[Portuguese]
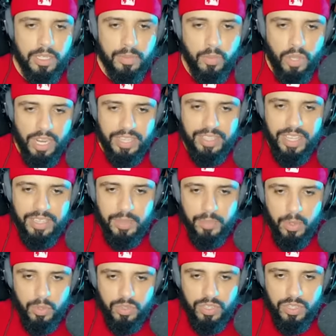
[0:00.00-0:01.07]
Bora assar esse
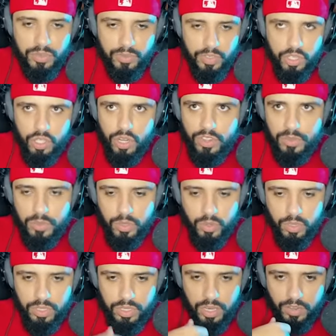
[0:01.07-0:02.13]
pãozinho. 29
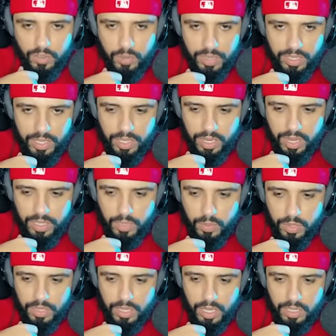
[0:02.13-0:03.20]
minutos, não, vamos acelerar esse
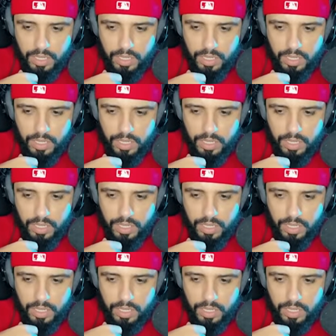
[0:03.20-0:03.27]
processo